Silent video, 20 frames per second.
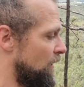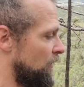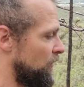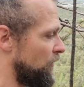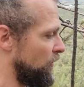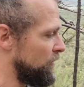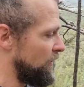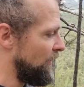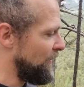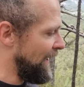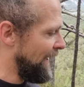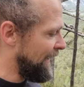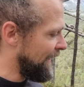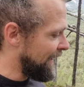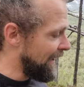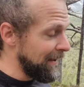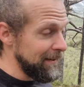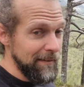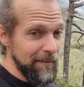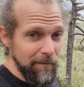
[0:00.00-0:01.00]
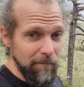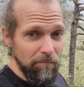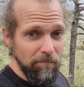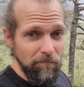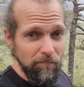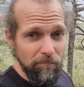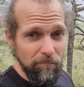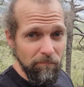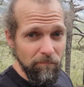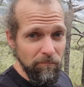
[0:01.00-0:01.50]
sondern es eigentlich
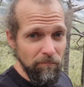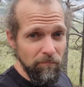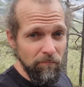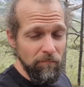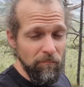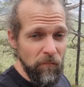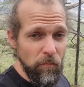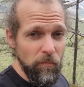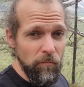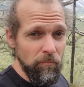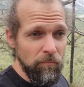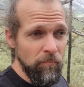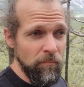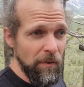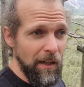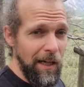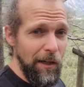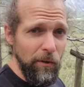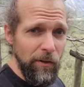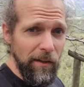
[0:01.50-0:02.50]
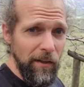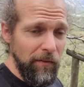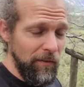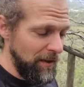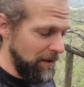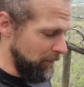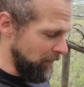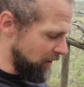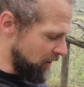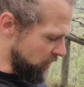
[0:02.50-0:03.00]
ein trauriges
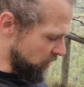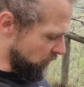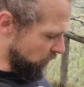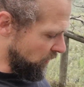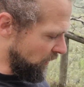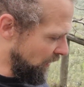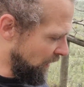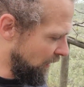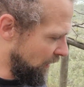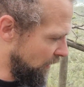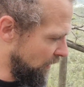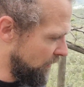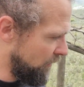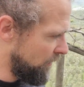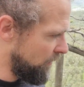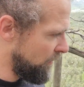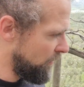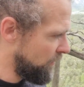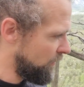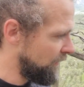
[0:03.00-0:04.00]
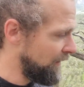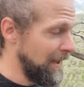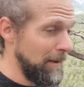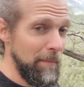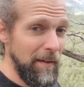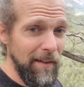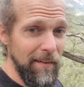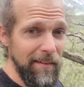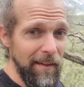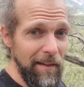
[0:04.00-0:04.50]
Thema ist oder ein
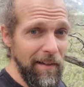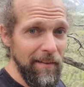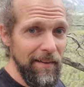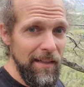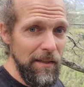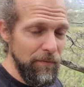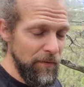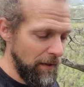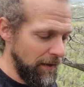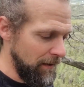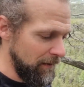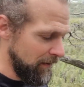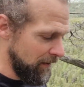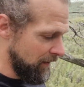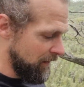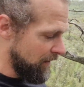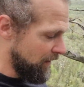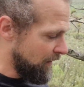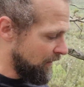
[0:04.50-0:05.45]
Thema, das sehr in die Tiefe geht.